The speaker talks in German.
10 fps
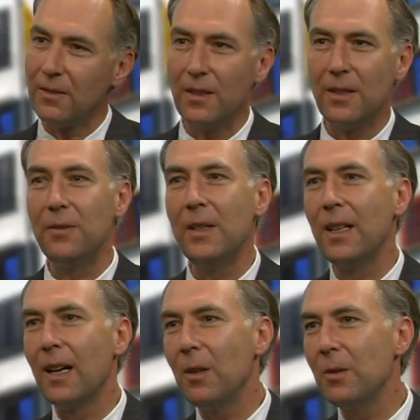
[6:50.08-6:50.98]
weil mhm. sie viel
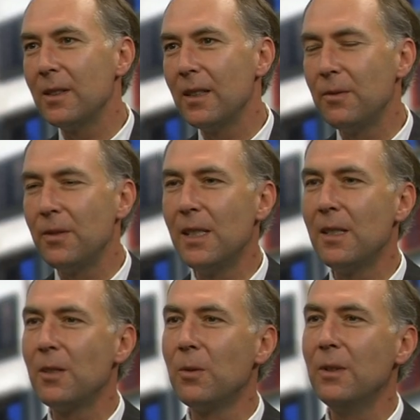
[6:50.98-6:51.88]
geraucht haben, viel in
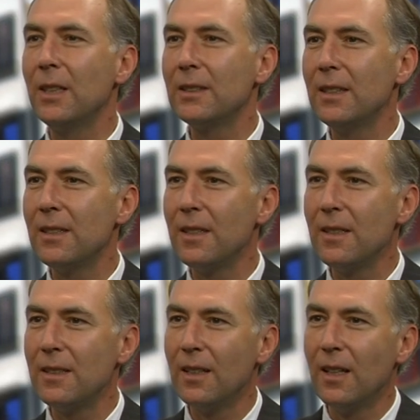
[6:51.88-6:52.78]
der Sonne waren.
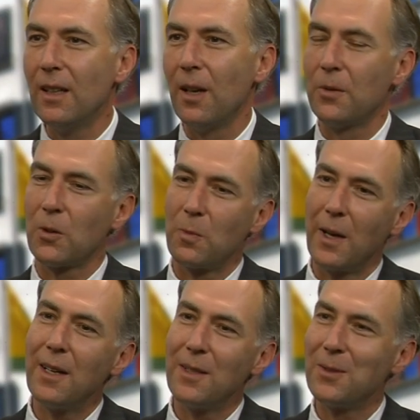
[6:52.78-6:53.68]
sind. Mhm. Also ich
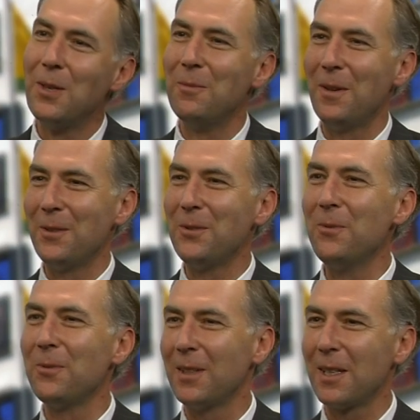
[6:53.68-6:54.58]
spreche jetzt mal
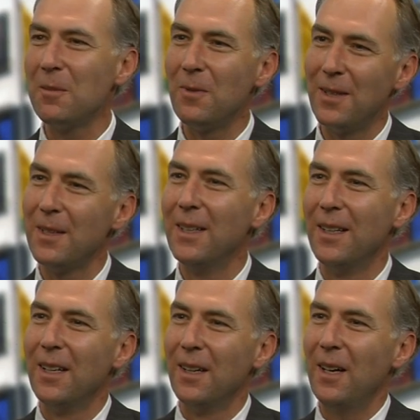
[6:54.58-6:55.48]
jung, sage ich mal,
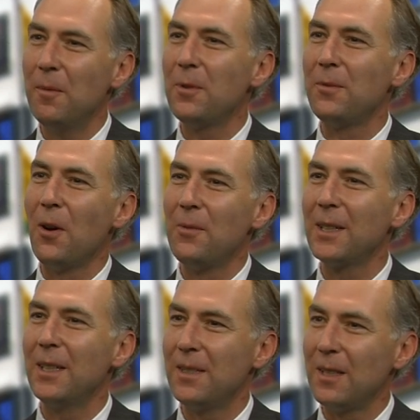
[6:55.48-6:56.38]
ab der Folge
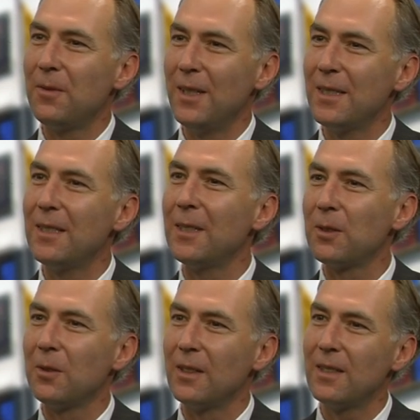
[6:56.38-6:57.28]
30, 40, okay.
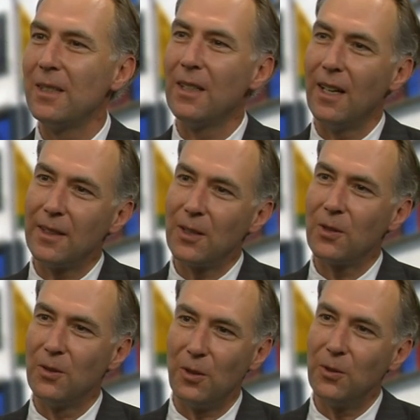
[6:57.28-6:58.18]
so, das sind ja
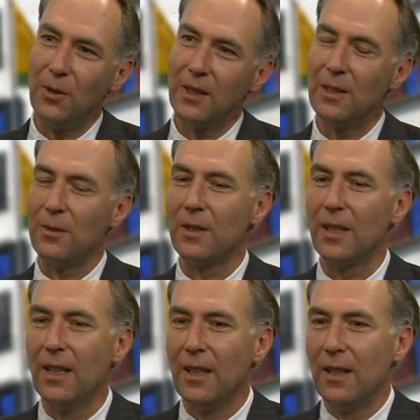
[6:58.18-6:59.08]
eigentlich noch jüngere
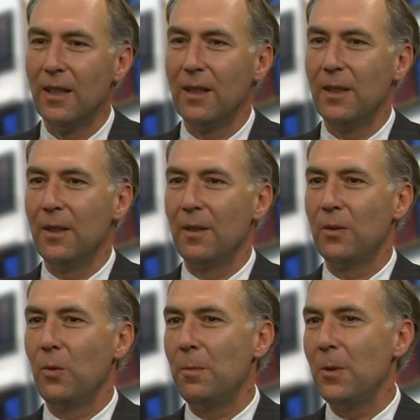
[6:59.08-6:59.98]
Leute. Mhm.
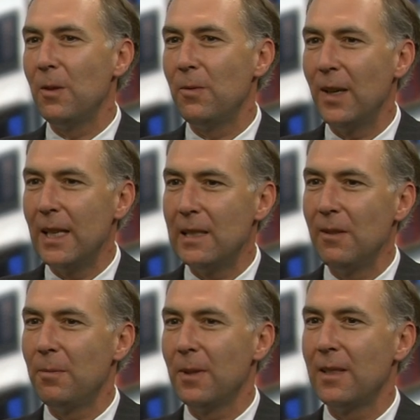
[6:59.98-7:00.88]
Typische
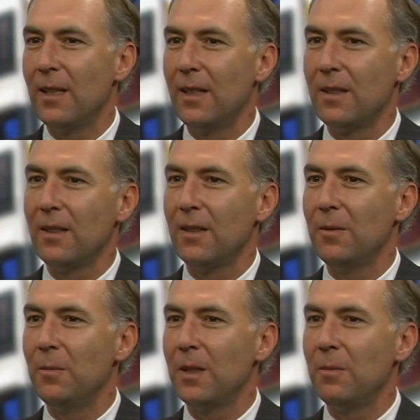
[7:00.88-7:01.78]

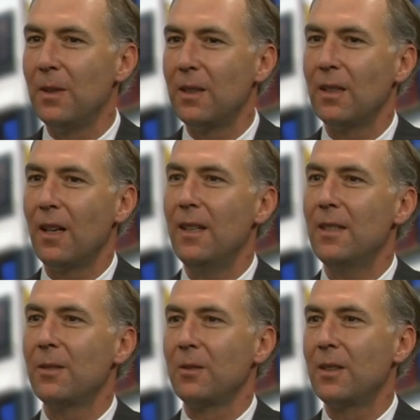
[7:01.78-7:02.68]
Facelift-Patienten mit, mit
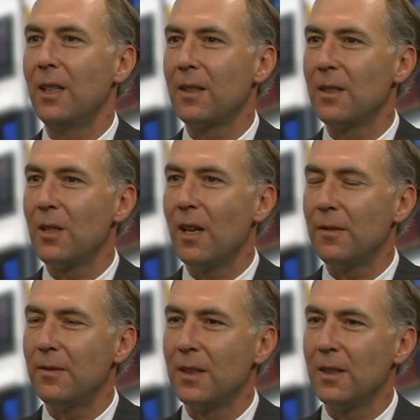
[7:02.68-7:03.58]
Hals- und
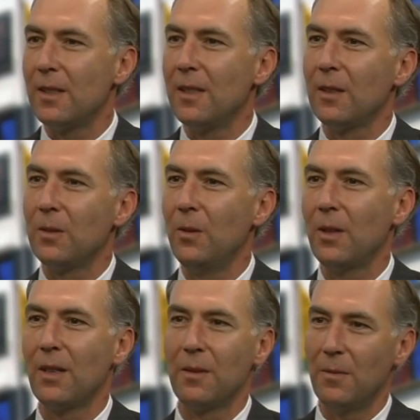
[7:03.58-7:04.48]
Gesichtserschlaffungen sind
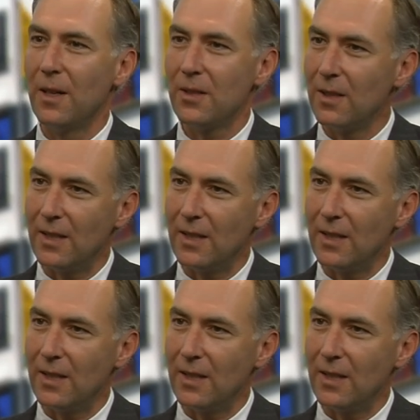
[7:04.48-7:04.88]
natürlich meistens